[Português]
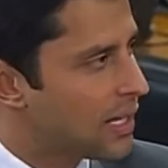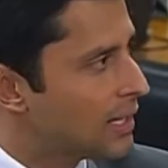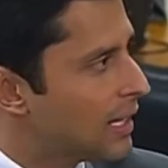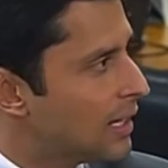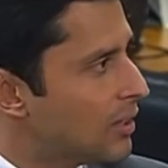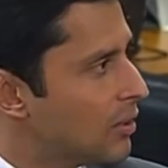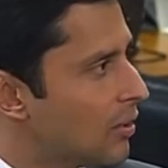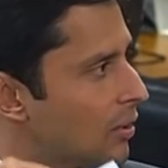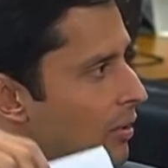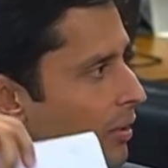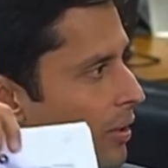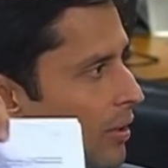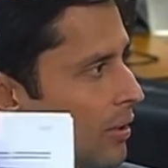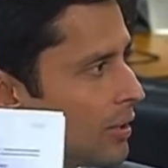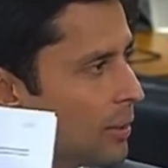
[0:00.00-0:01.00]
Está aqui, ó,
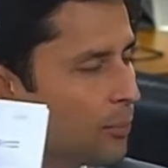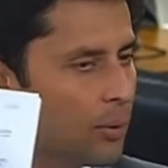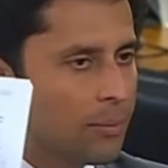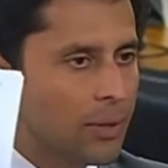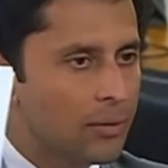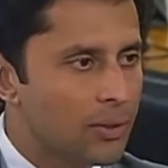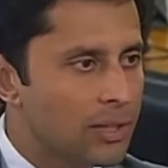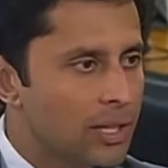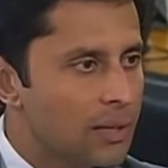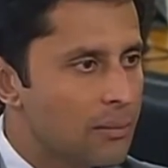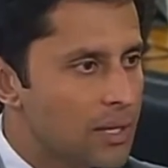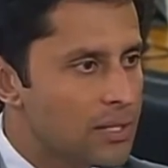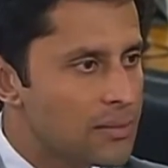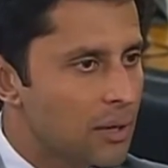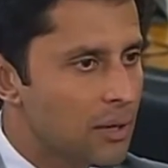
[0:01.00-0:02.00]
depoimento aqui em
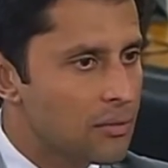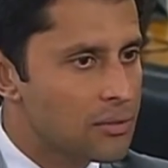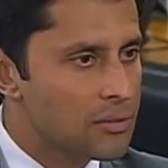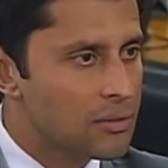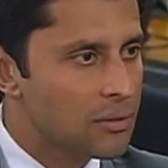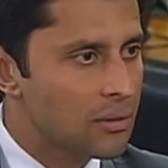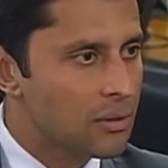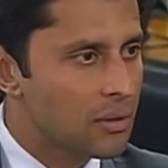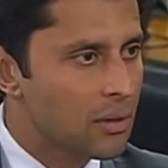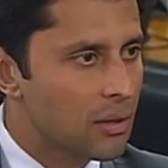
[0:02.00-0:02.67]
minhas mãos.